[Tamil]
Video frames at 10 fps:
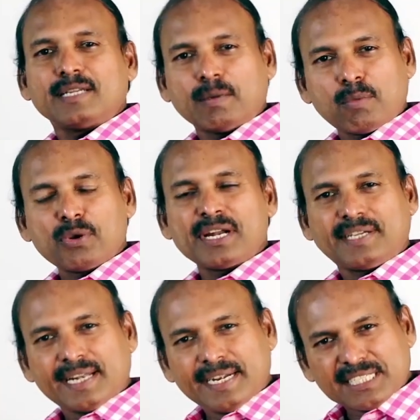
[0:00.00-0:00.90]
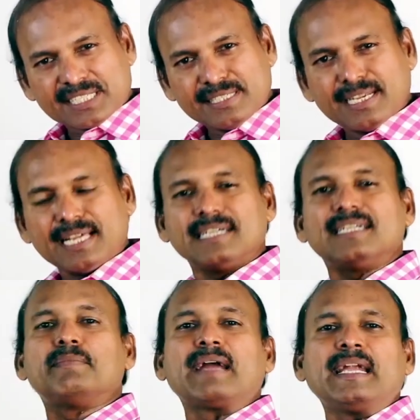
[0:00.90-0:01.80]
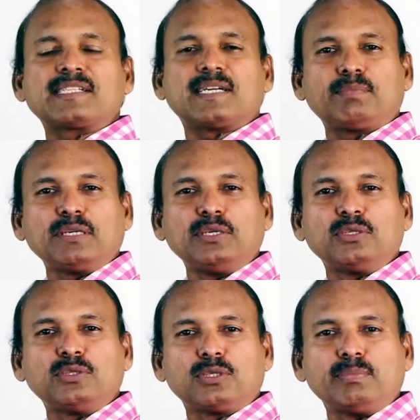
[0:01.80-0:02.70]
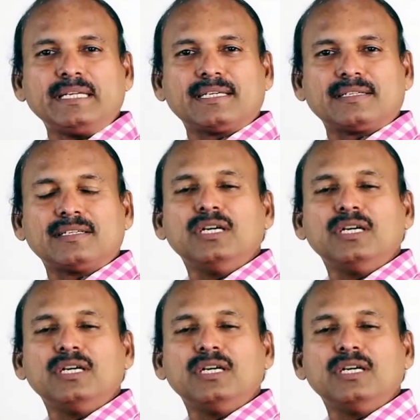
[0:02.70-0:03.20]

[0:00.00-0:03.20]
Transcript: நம்மளுடைய ட்ரெடிஷ்னலாக நம்ம என்ன சாப்பிட்டுக்கிட்டு இருந்தோம் அப்படின்னா